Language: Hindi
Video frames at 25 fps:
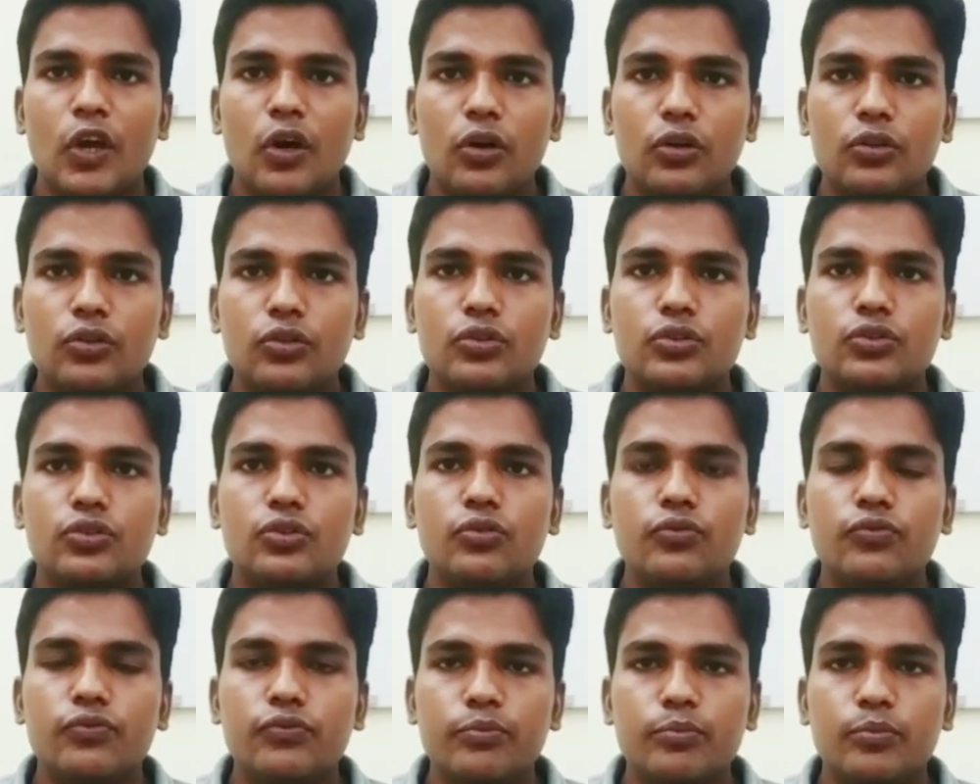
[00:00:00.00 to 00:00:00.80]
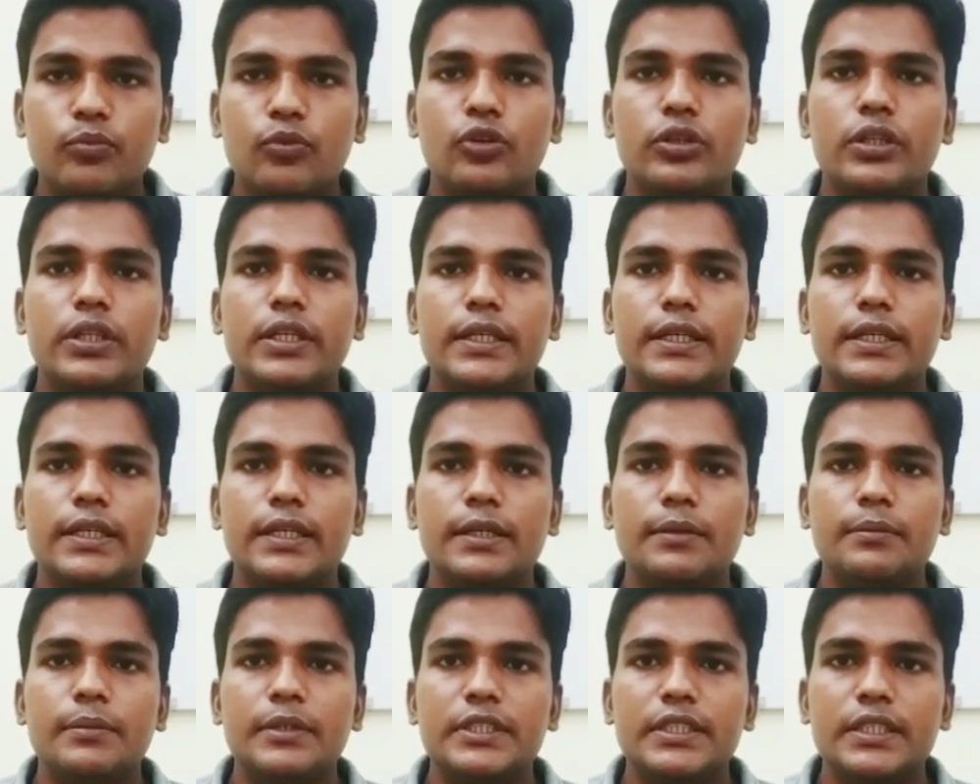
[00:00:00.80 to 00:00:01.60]
और दोस्तों मोदी
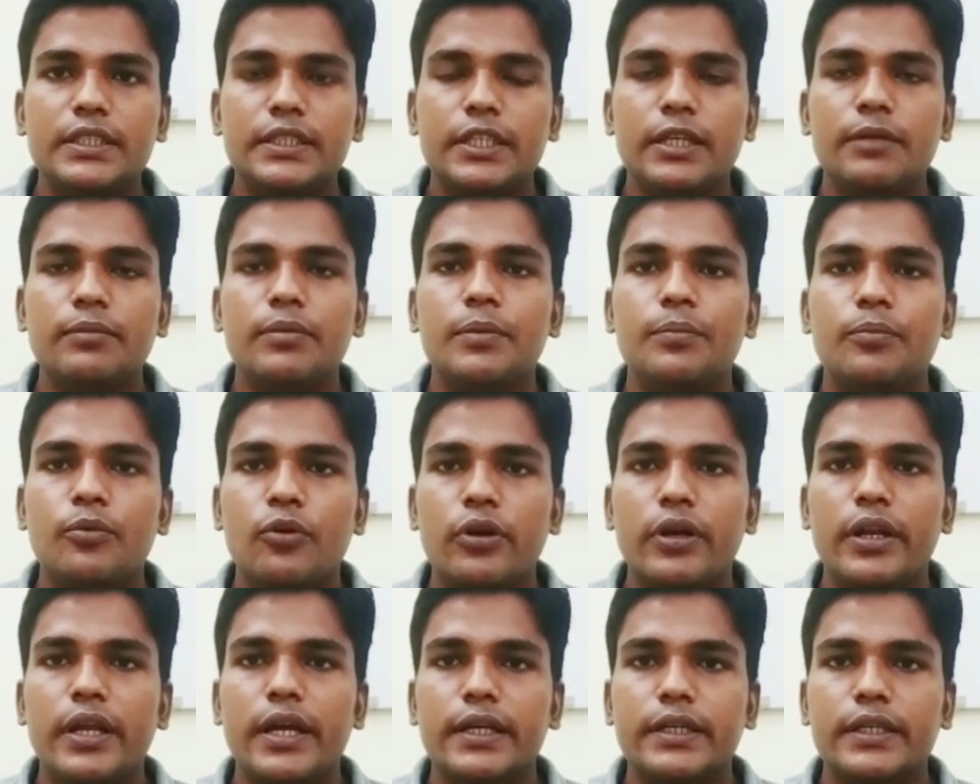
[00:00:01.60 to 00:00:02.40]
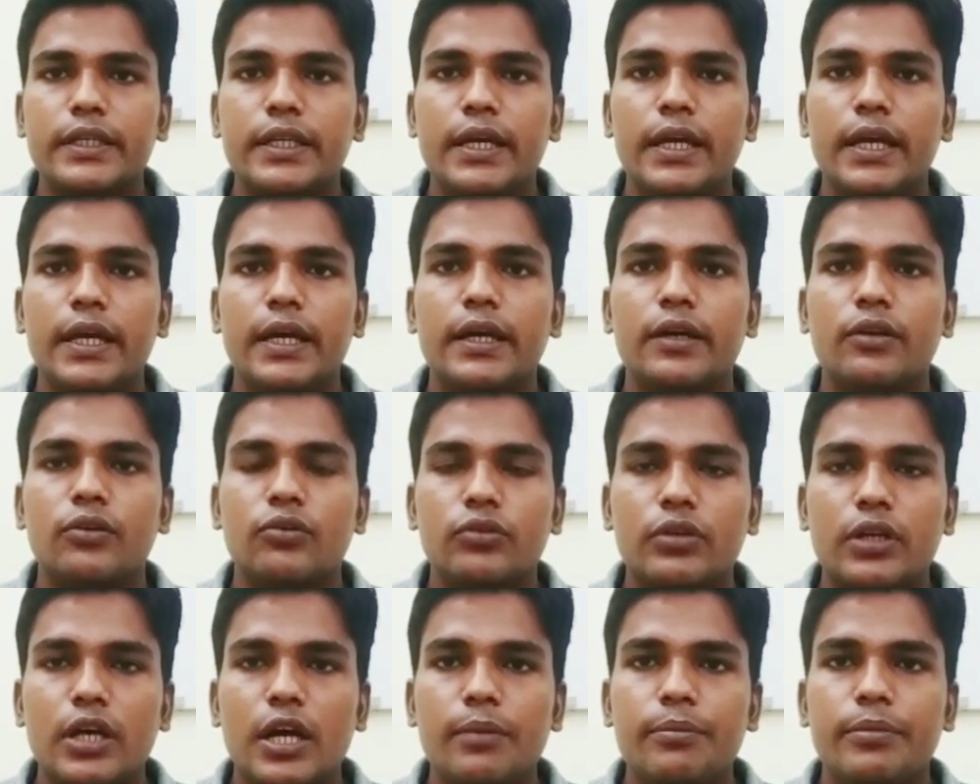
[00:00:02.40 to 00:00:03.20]
केयर में जितने भी प्रोडक्ट हैं अगर
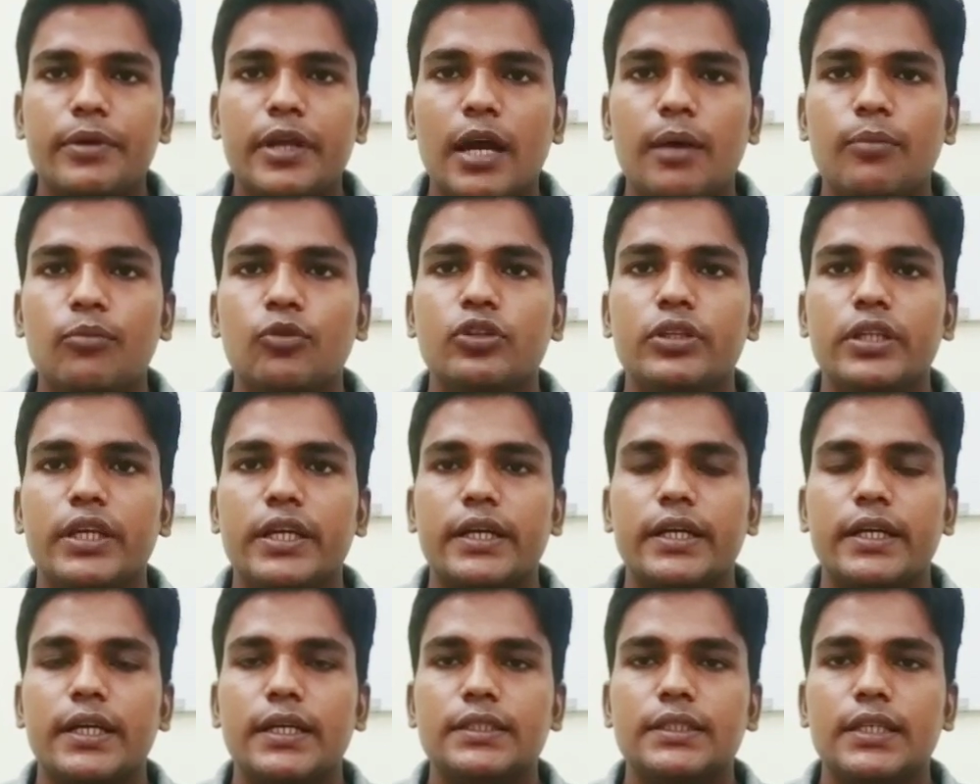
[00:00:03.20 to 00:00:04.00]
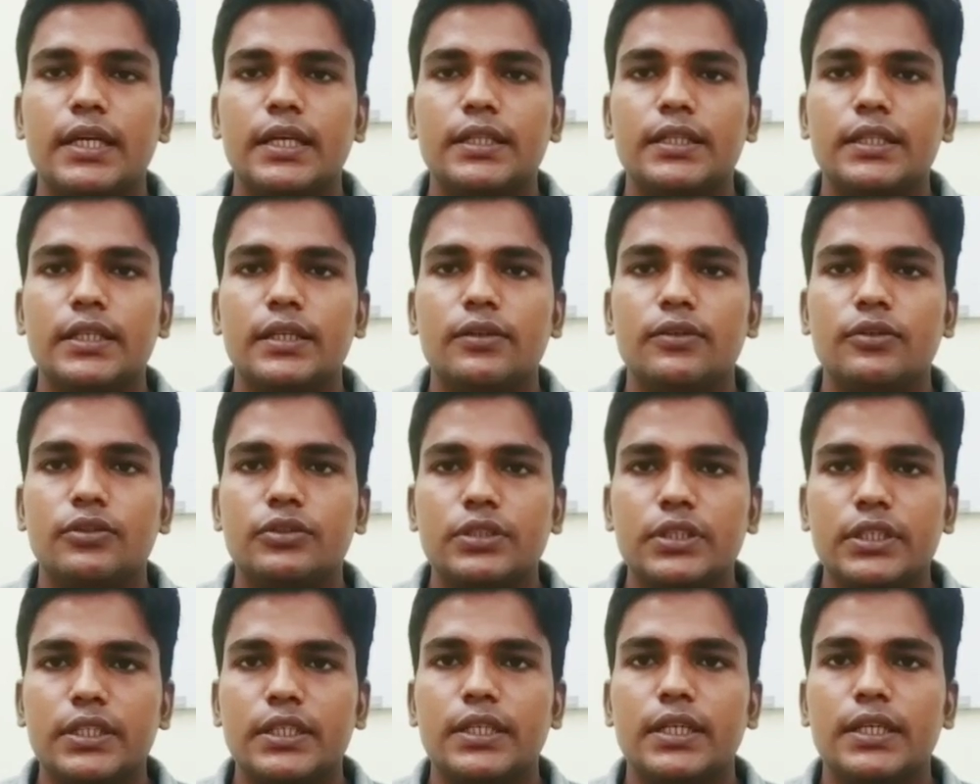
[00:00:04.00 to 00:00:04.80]
उनका आप डैमो देखना चाहते हो
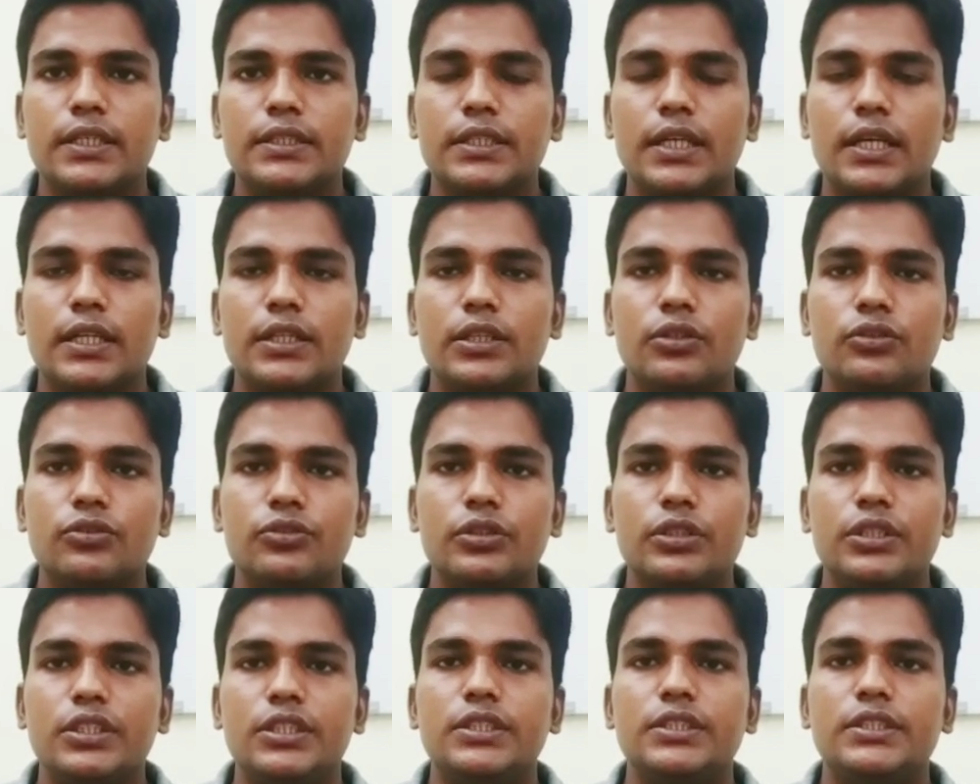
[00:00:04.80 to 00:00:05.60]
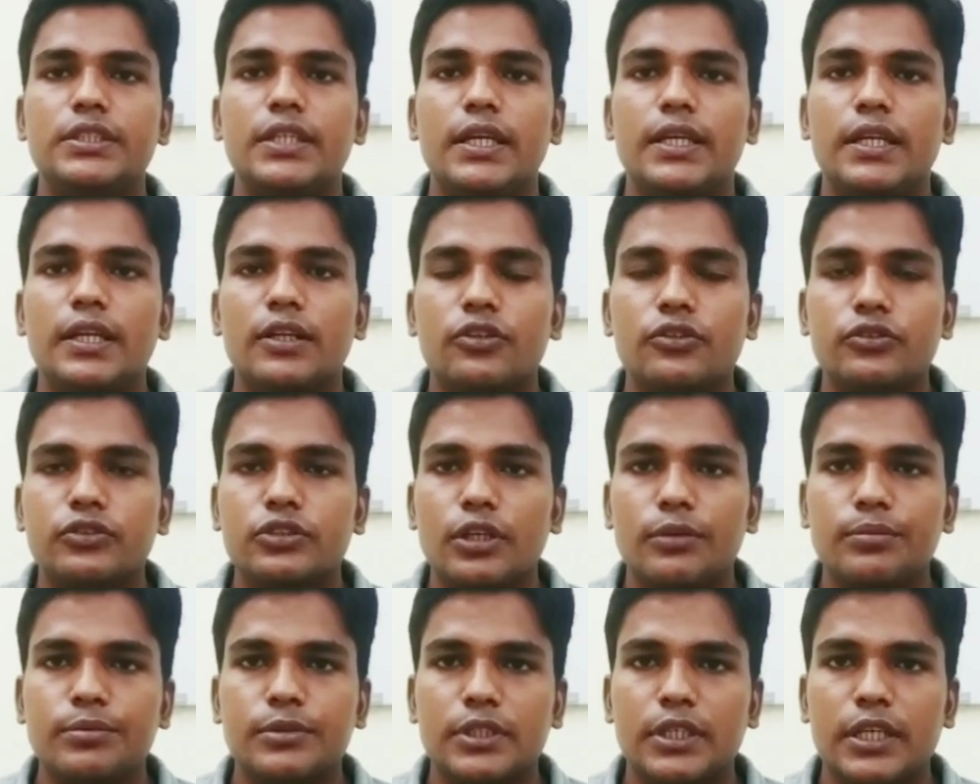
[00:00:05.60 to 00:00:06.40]
सीखना चाहते हो तो इस चैनल को
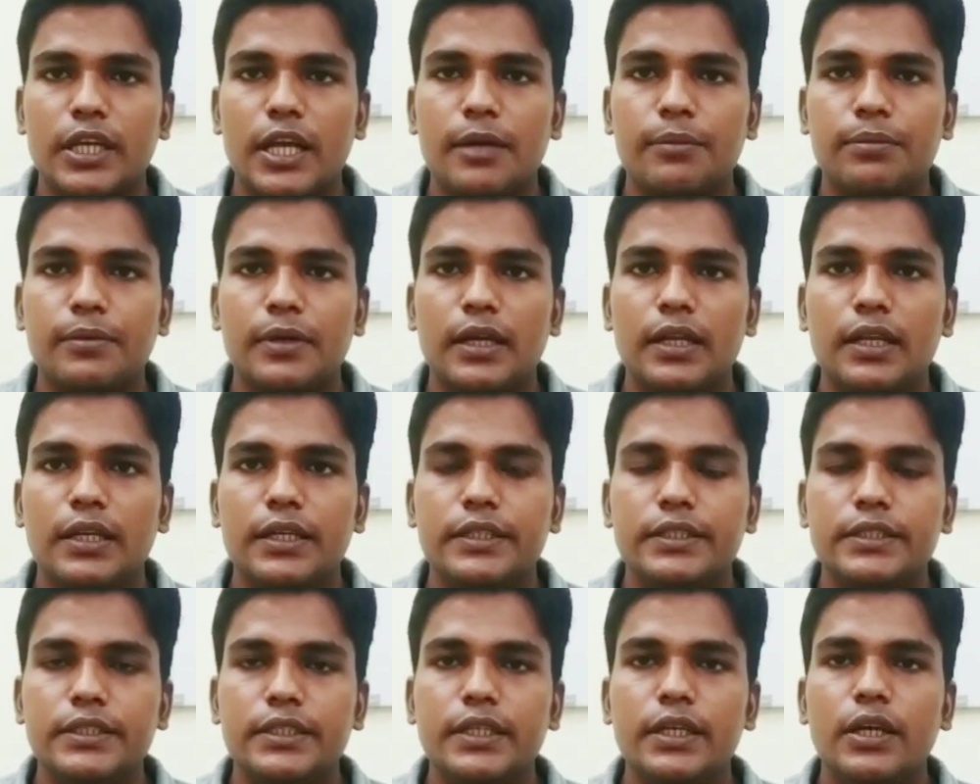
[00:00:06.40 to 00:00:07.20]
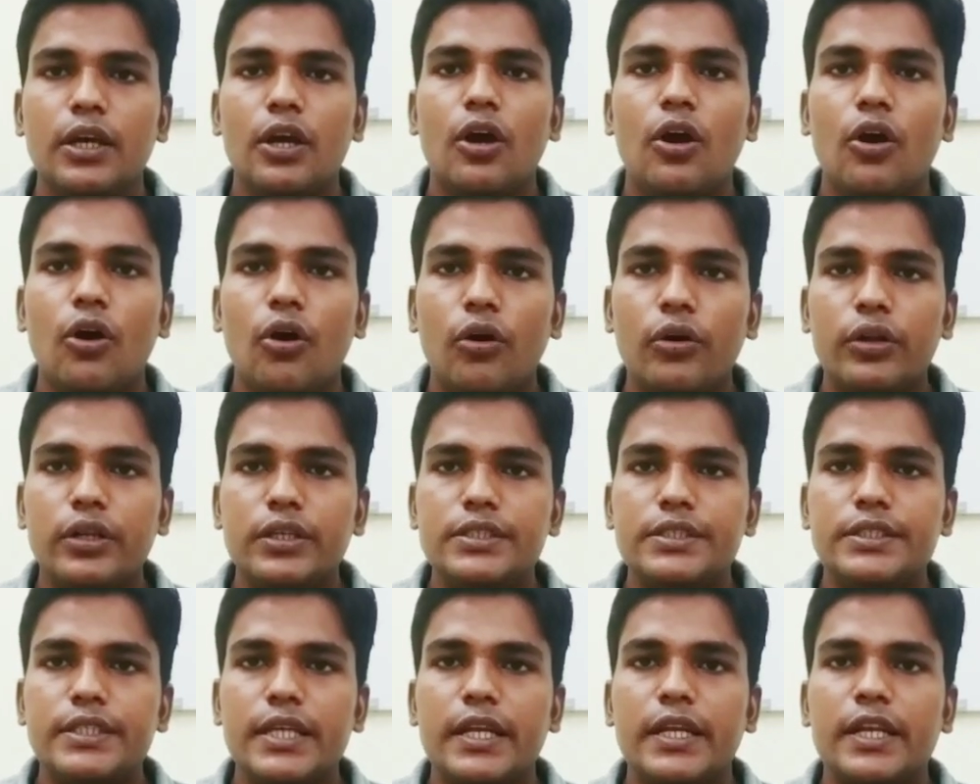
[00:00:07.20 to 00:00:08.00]
सब्सक्राइब कर लीजिए और
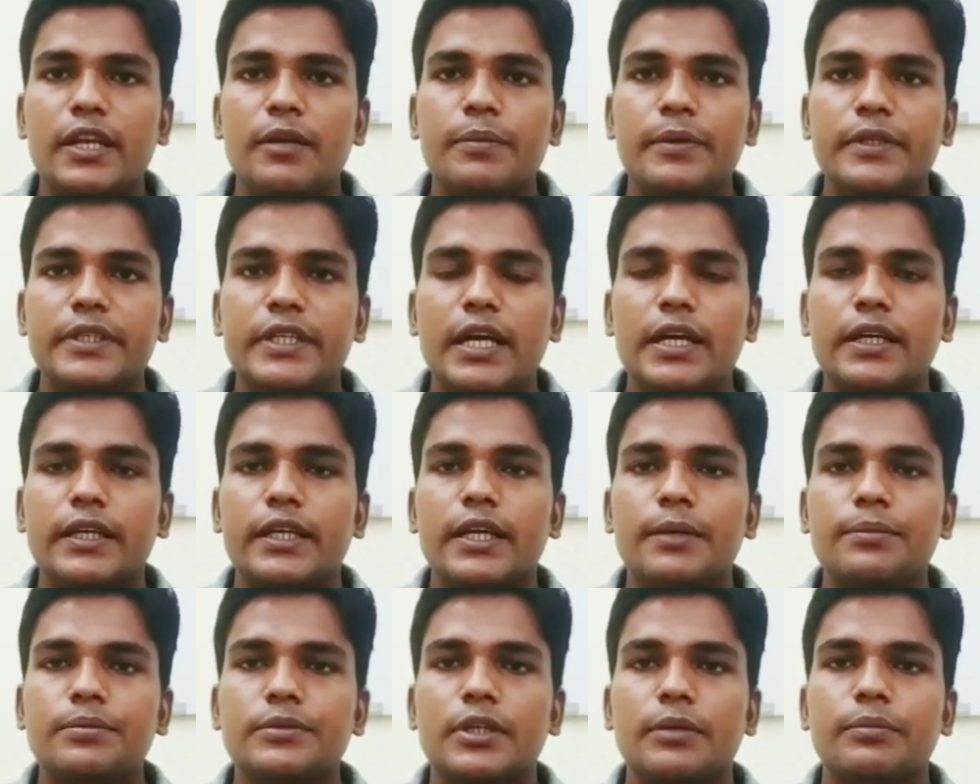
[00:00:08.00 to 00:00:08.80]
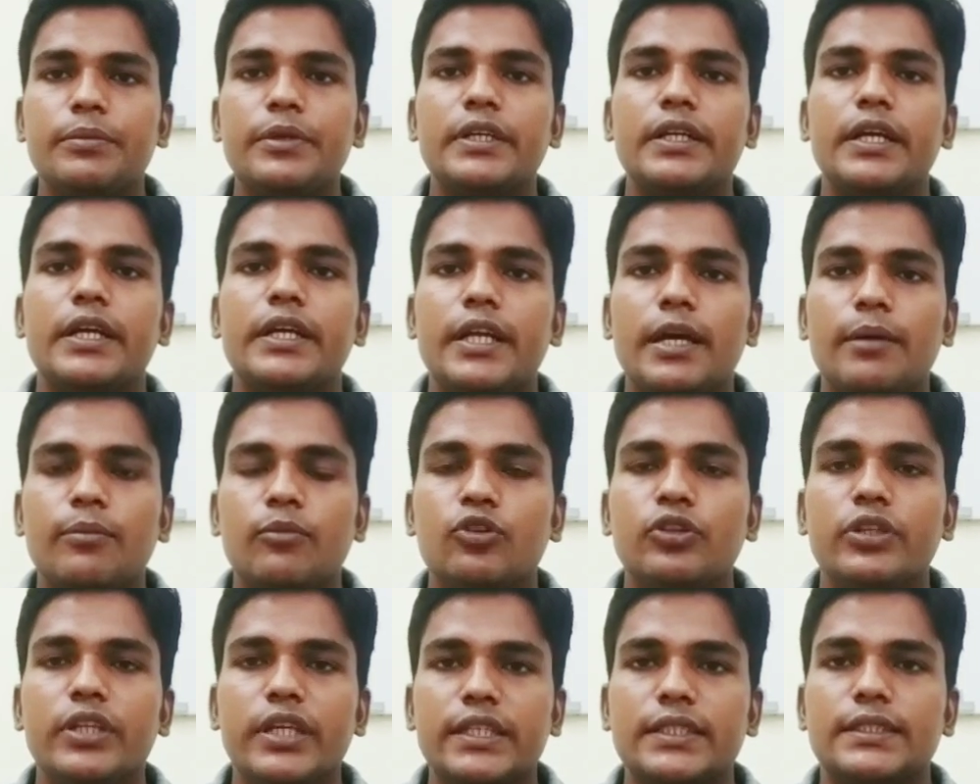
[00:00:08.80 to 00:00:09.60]
इस चैनल पर जाके आप सभी का
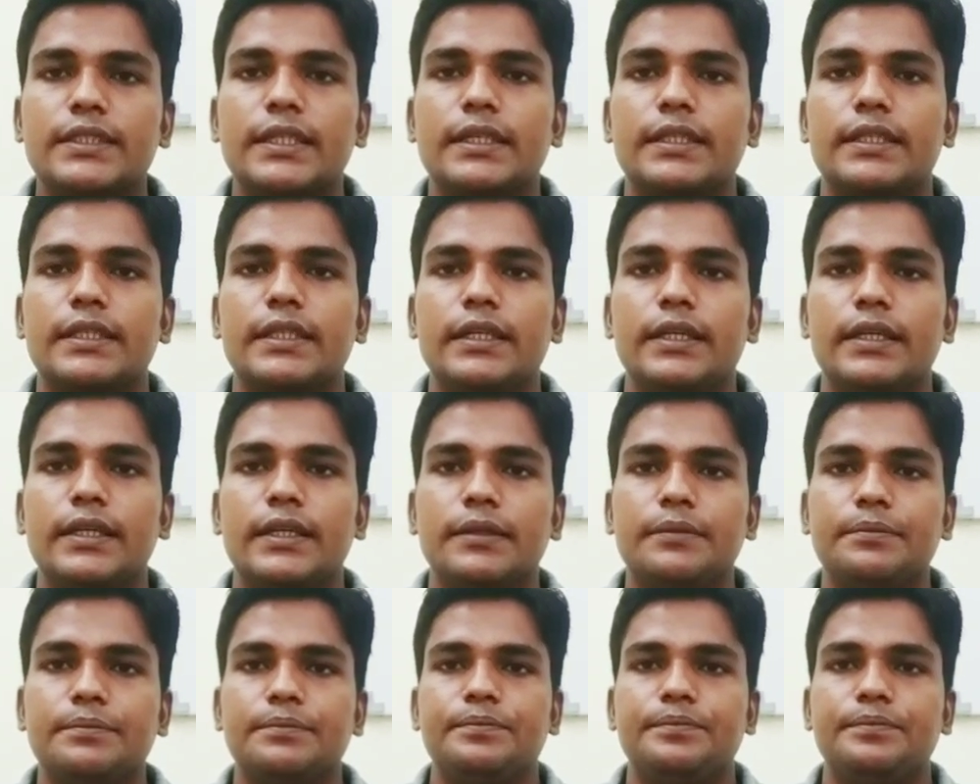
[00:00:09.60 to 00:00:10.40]
डैमो देख सकते हैं